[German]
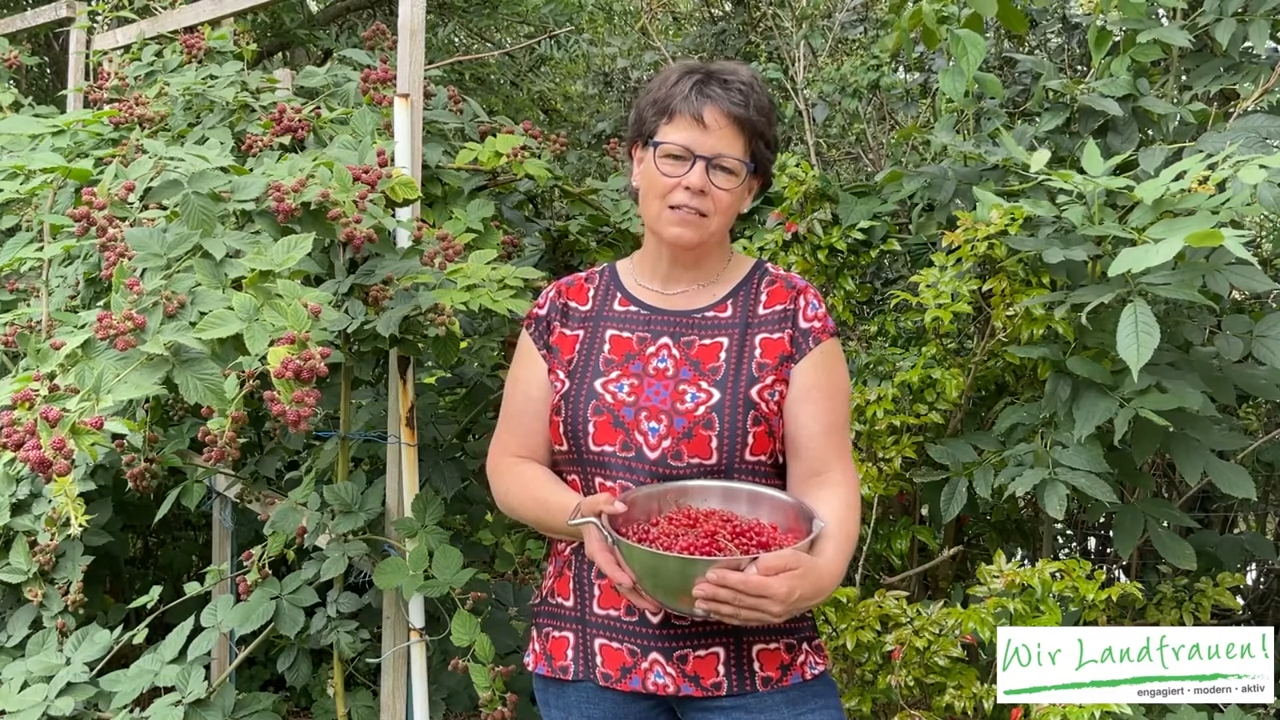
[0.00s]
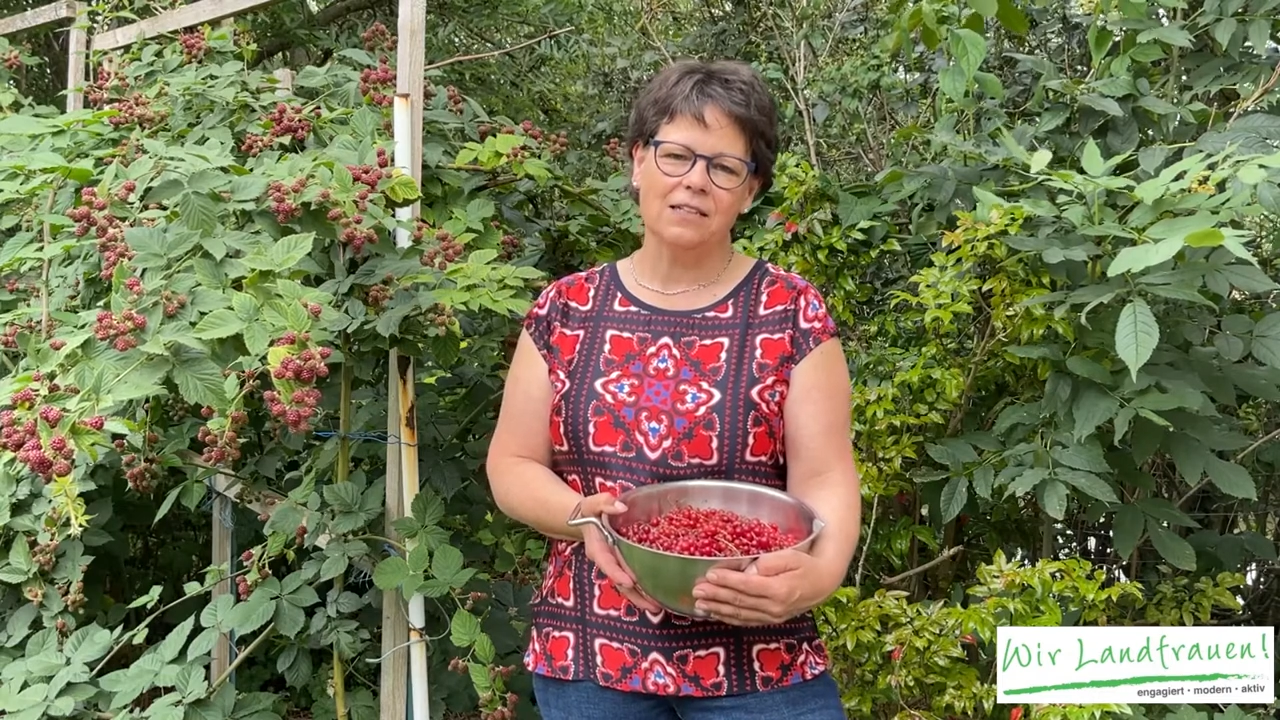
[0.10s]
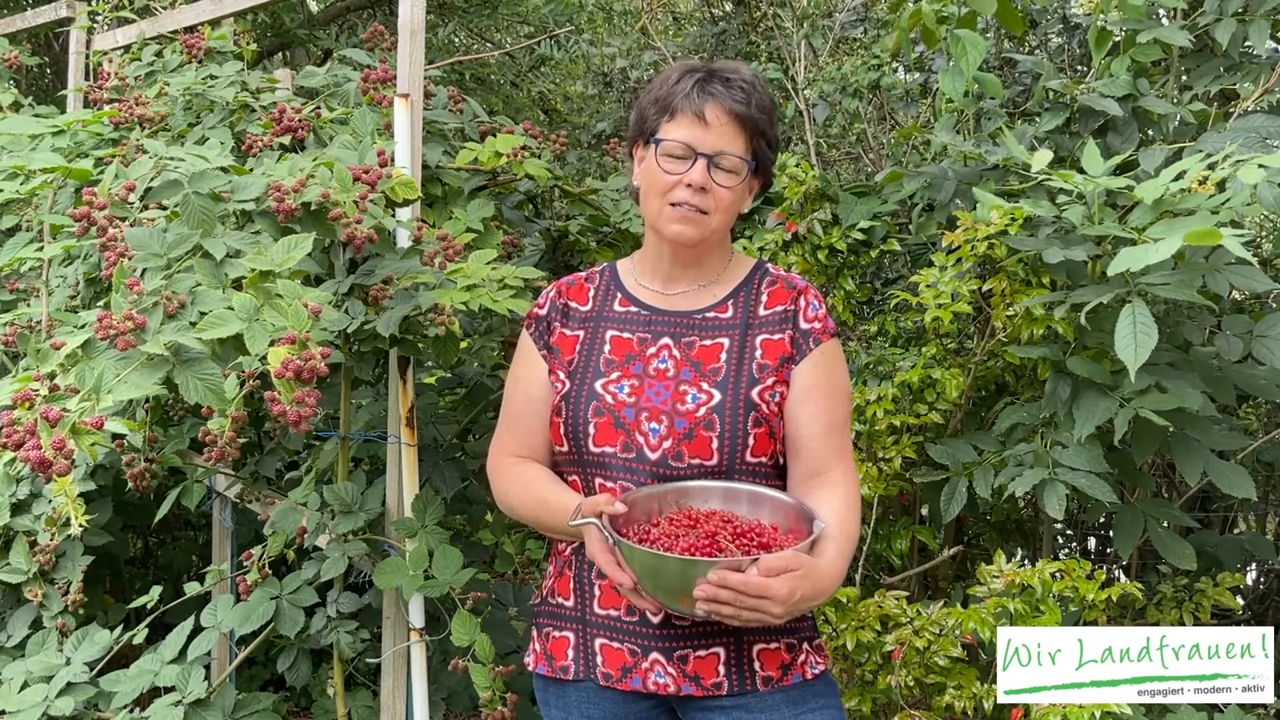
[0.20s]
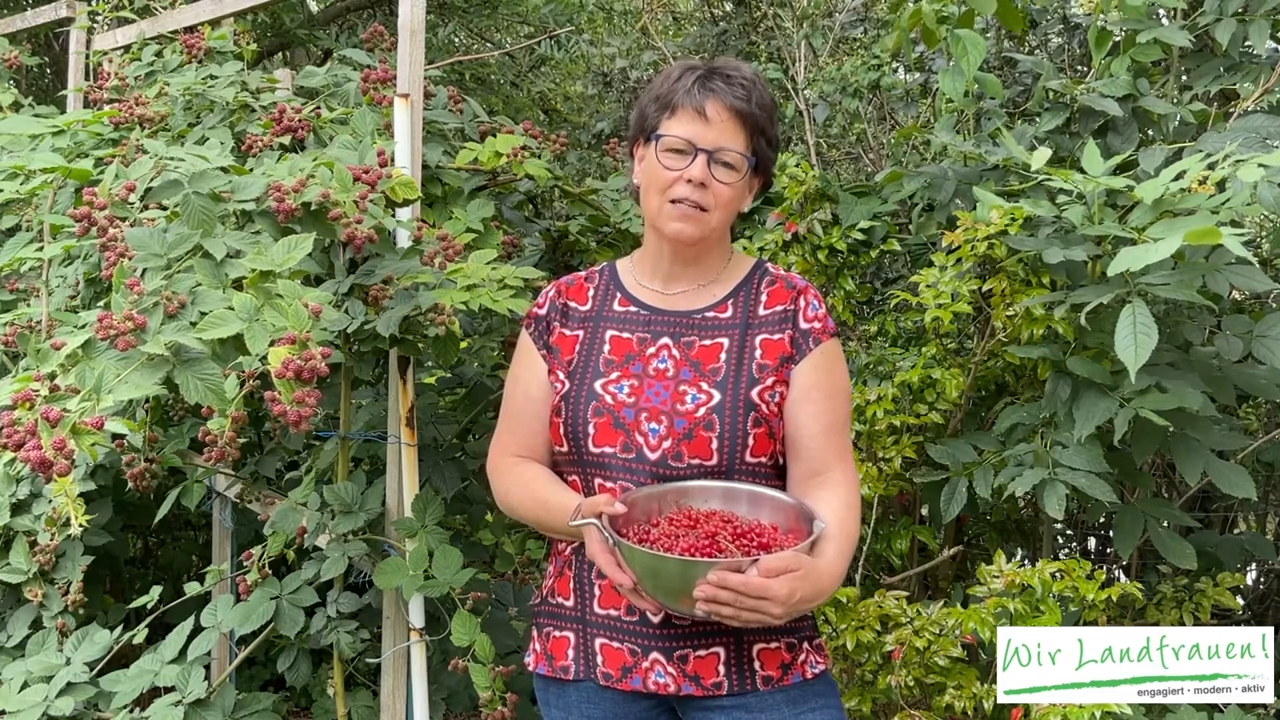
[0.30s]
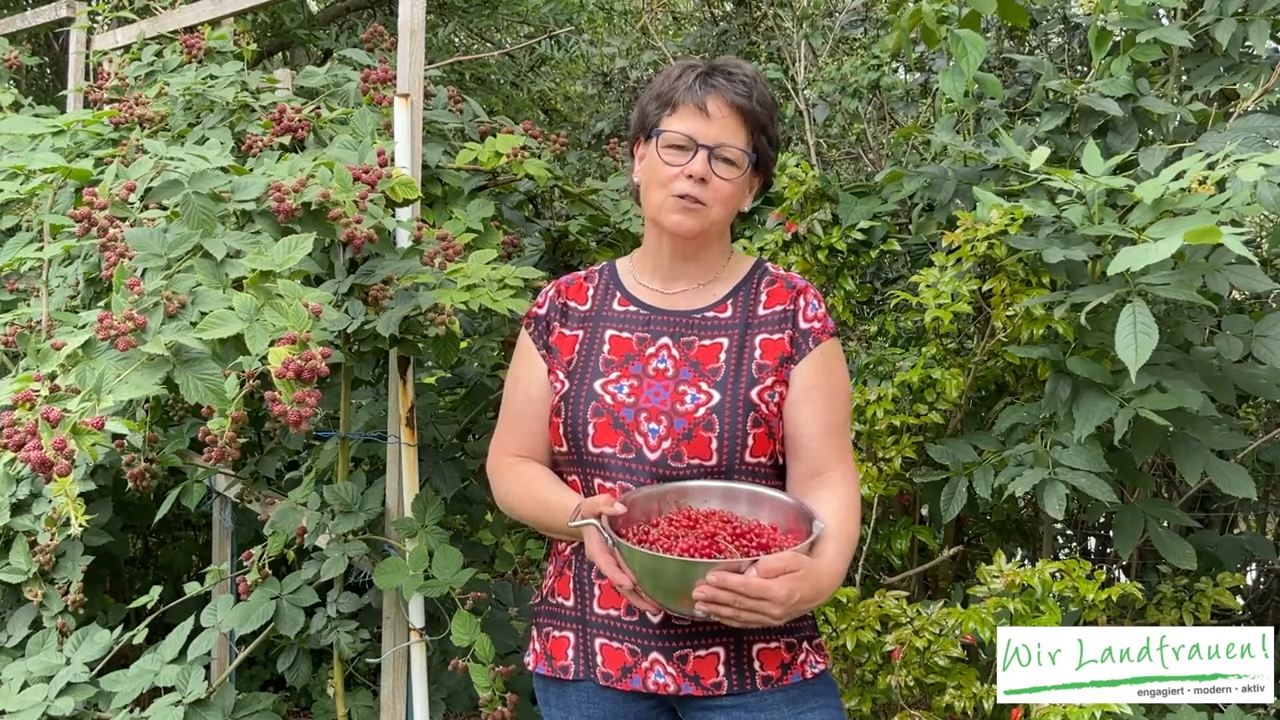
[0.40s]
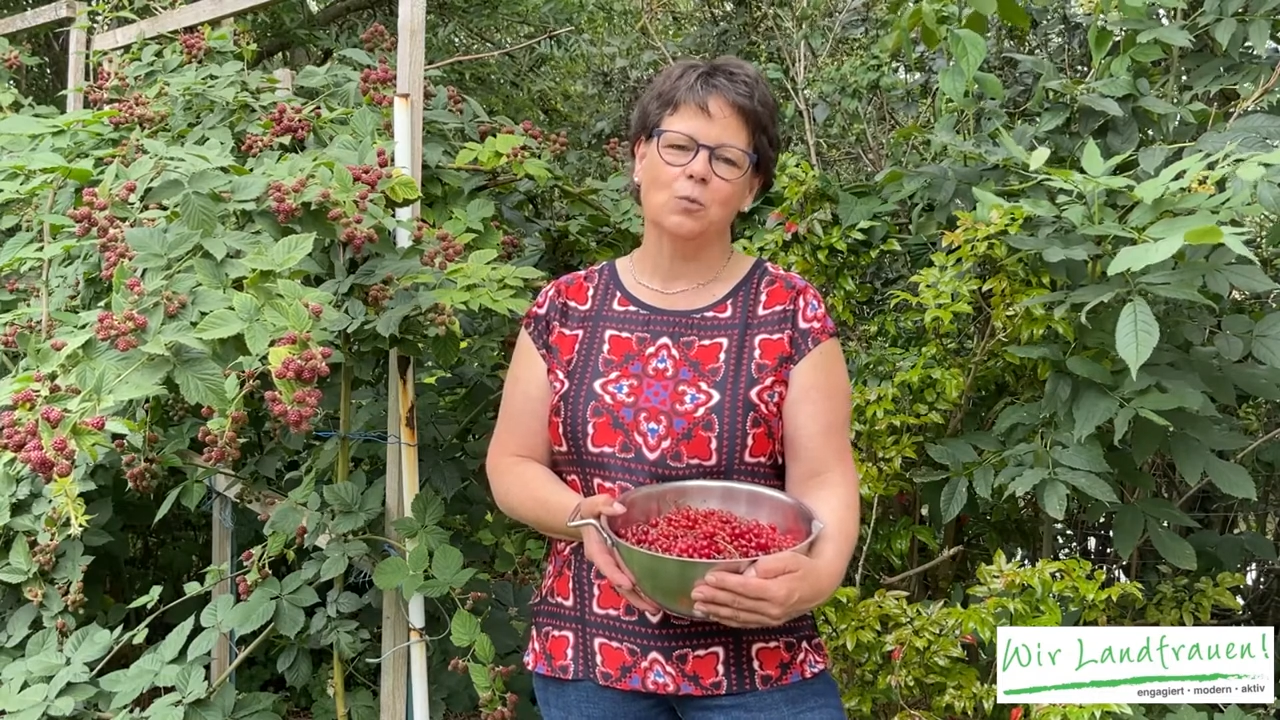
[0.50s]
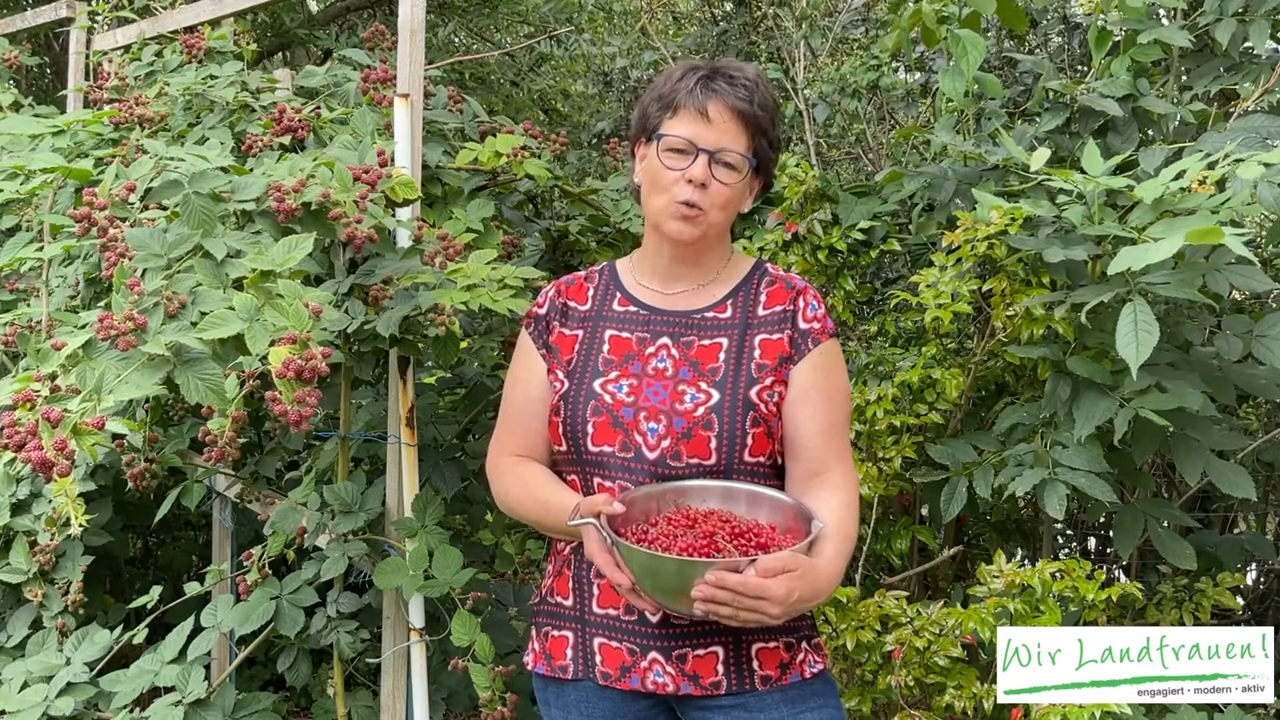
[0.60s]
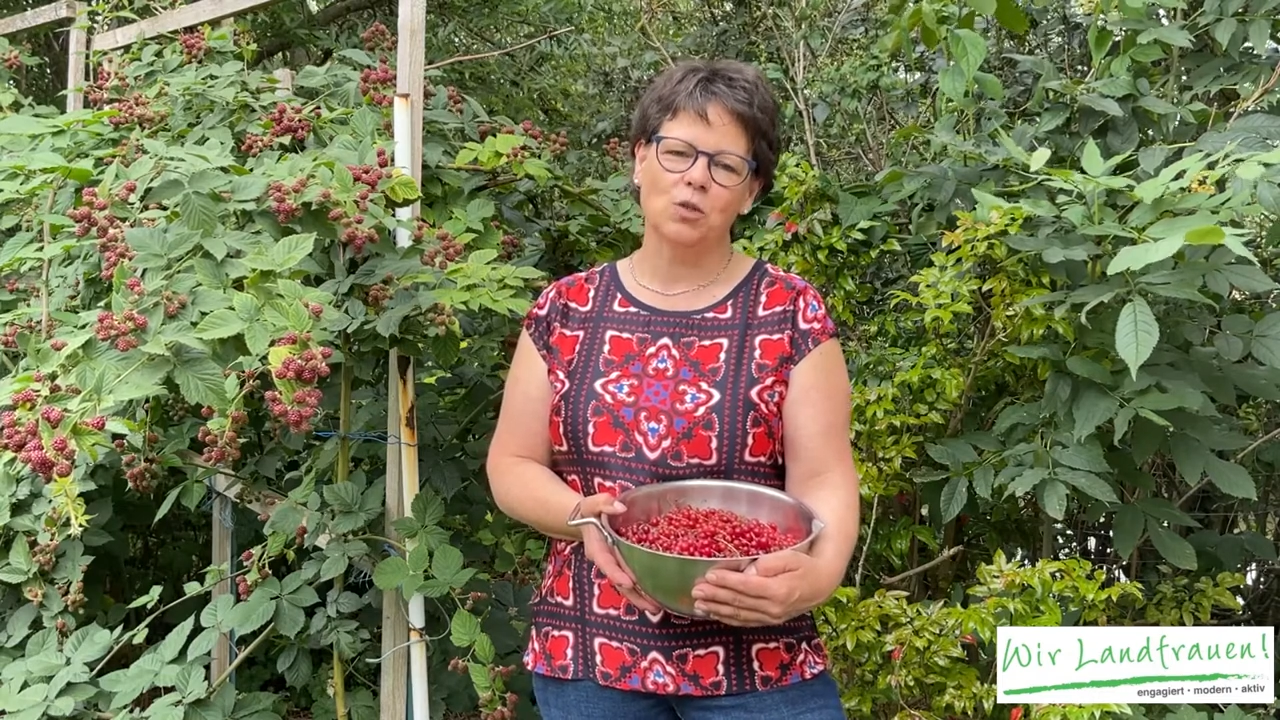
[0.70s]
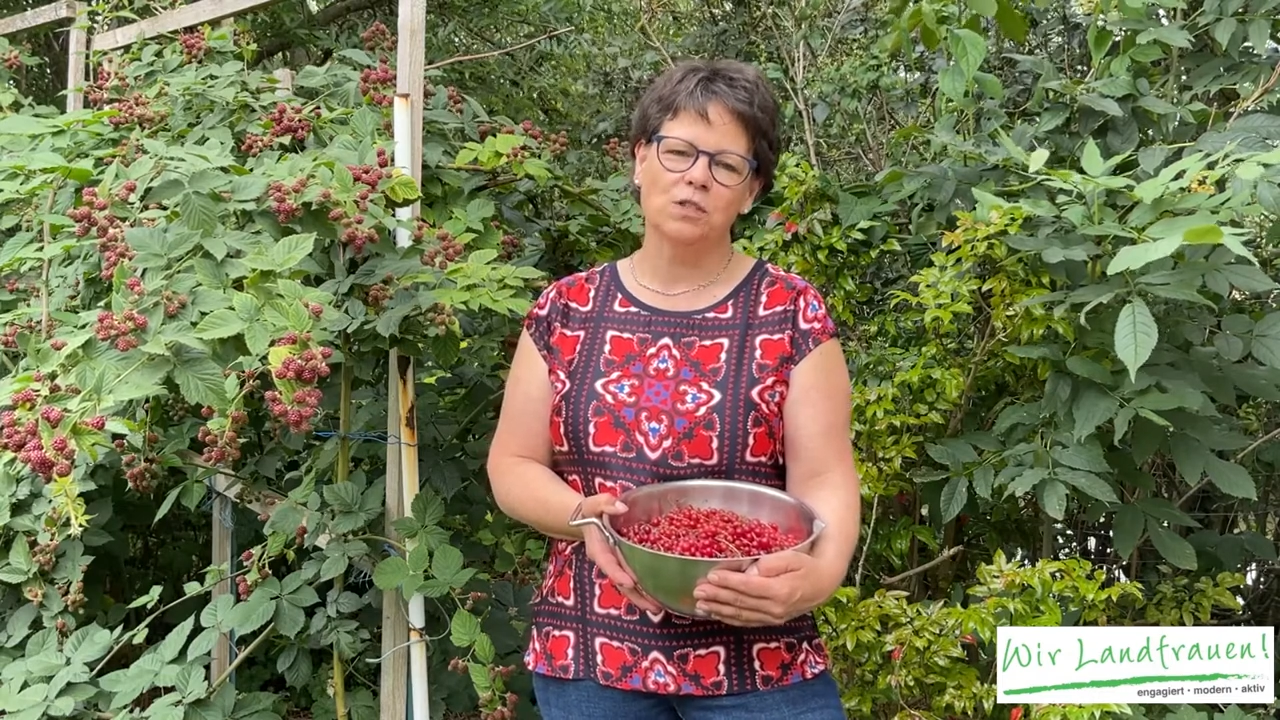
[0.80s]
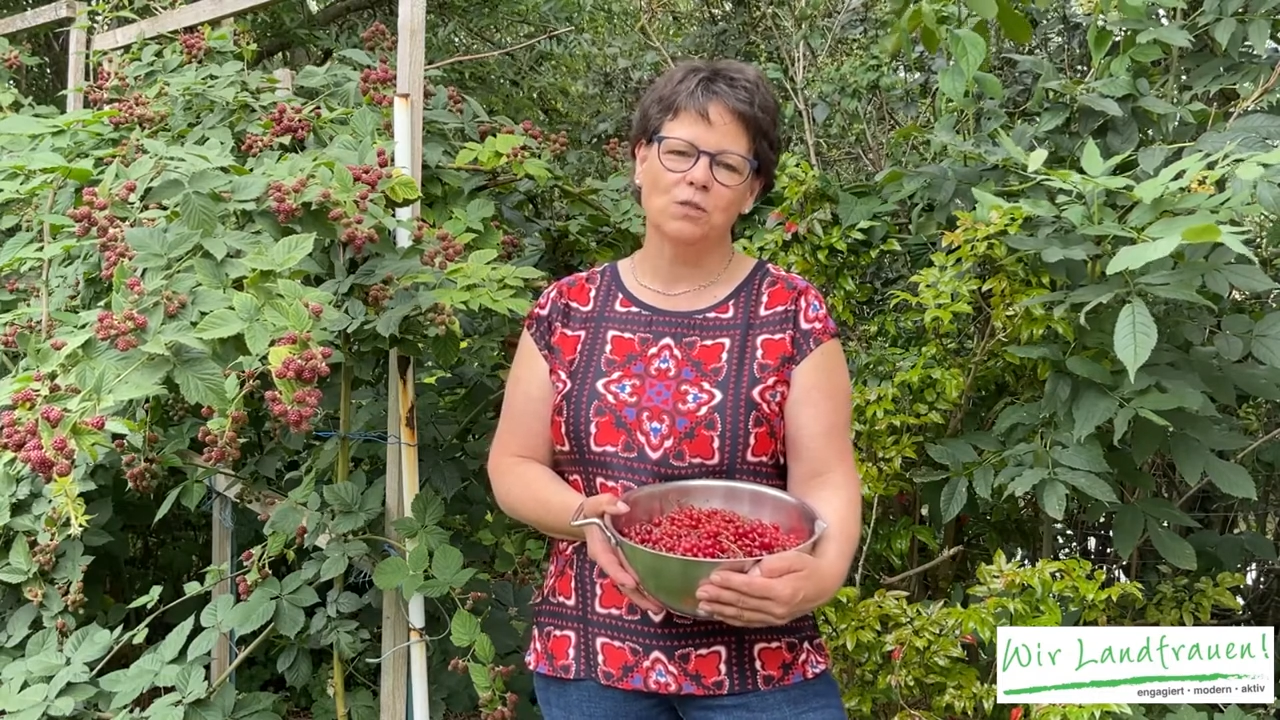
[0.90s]
es geht um
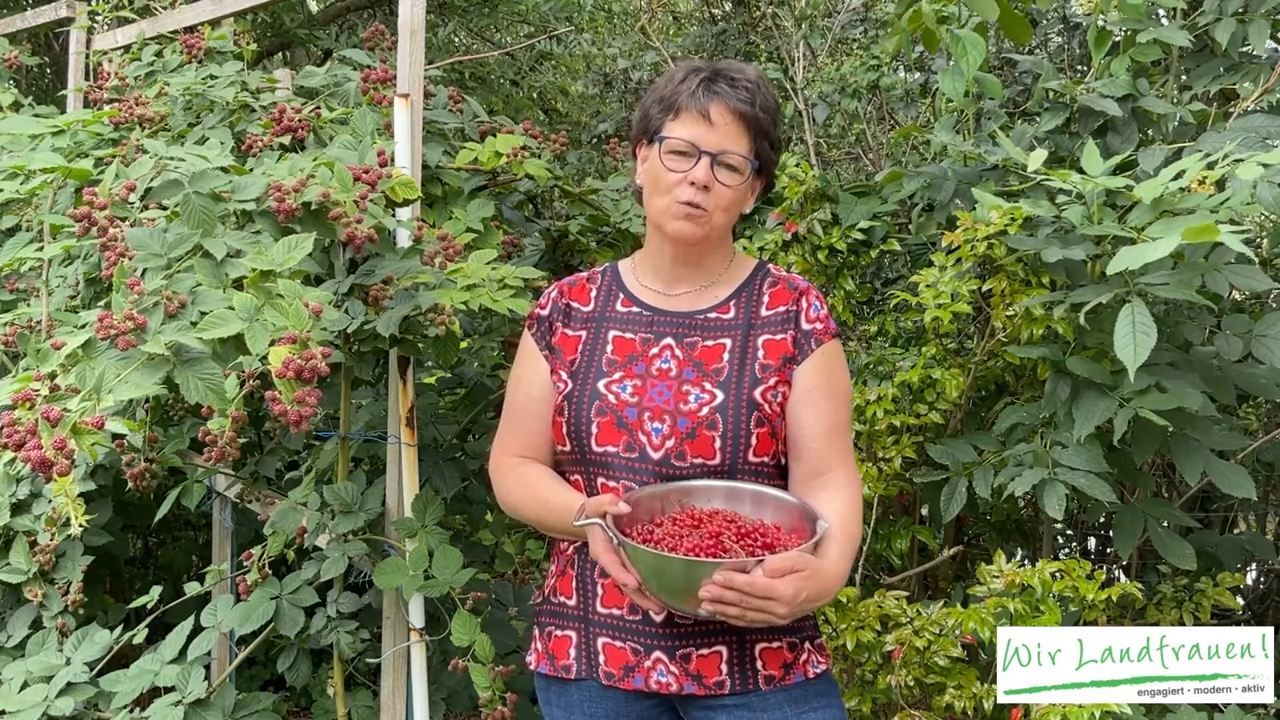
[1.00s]
uns